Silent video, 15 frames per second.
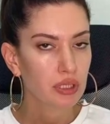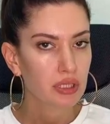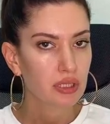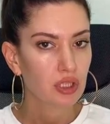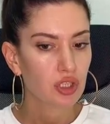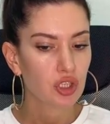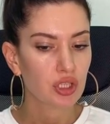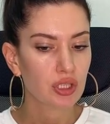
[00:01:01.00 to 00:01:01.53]

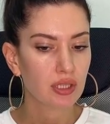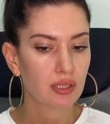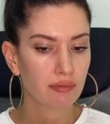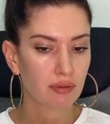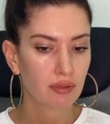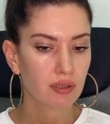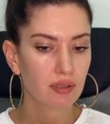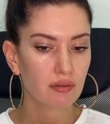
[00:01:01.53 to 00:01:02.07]
тысяч
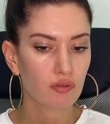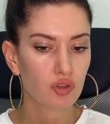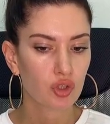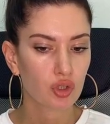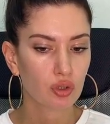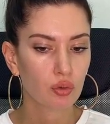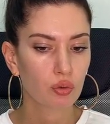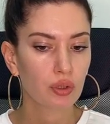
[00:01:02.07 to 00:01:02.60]
евро в
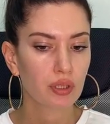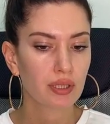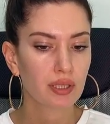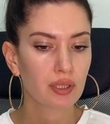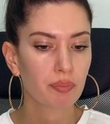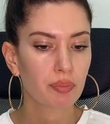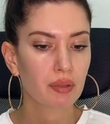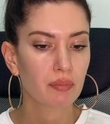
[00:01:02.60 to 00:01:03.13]
жилой
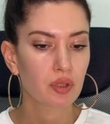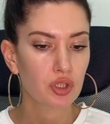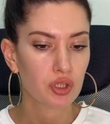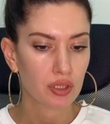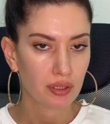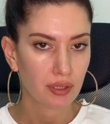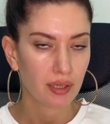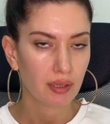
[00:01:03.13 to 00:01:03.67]
или
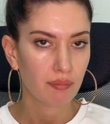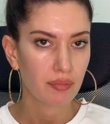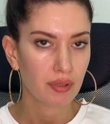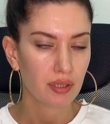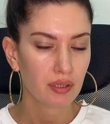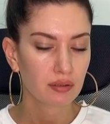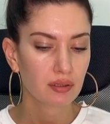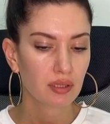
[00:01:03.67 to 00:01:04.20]
промышленный
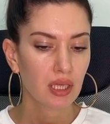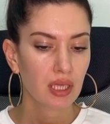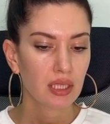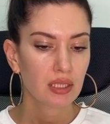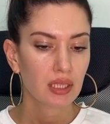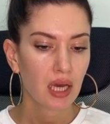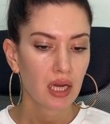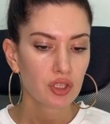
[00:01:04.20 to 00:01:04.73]
объект,
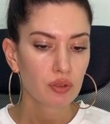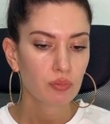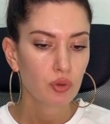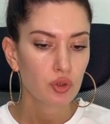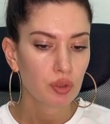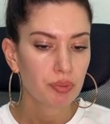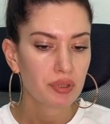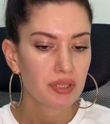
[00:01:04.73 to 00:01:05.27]
также
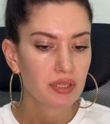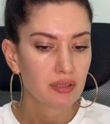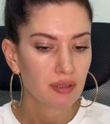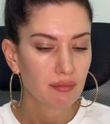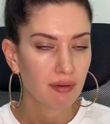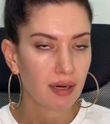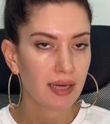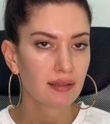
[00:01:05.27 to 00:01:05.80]
можно
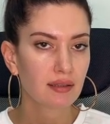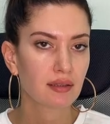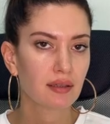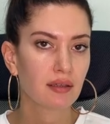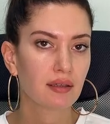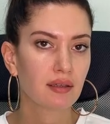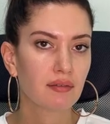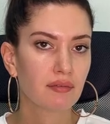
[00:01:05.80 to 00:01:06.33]
претендовать
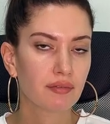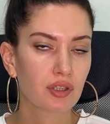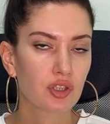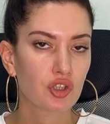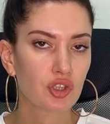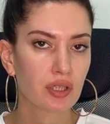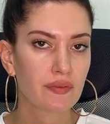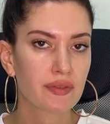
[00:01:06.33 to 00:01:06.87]
на
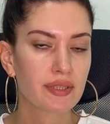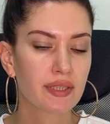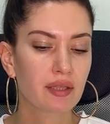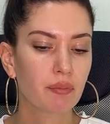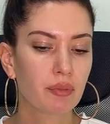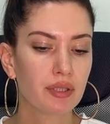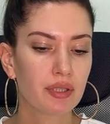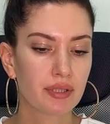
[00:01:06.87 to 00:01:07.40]
ВНЖ в
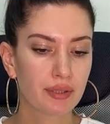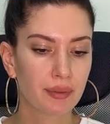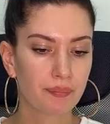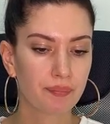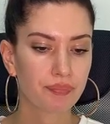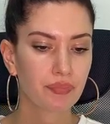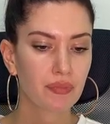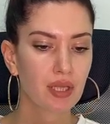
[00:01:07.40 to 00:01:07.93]
Сан-Марино.
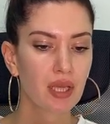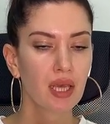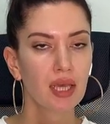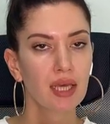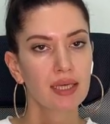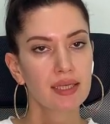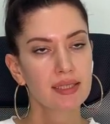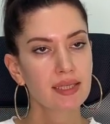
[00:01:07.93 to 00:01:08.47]

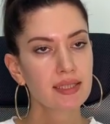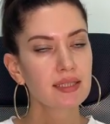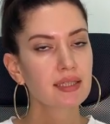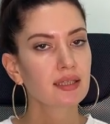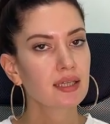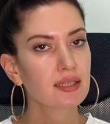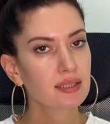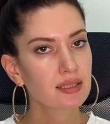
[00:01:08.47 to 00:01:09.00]
Если
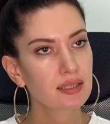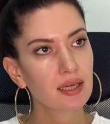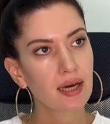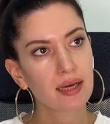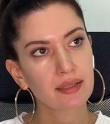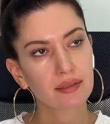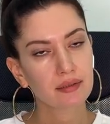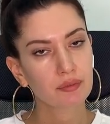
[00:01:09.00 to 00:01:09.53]

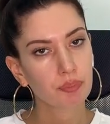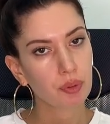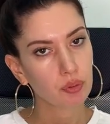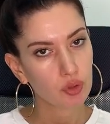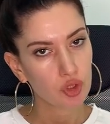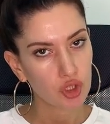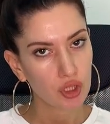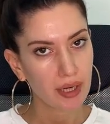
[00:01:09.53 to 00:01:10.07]
кандидат
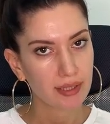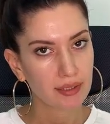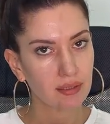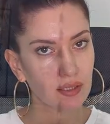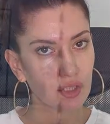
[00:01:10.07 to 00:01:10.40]
получает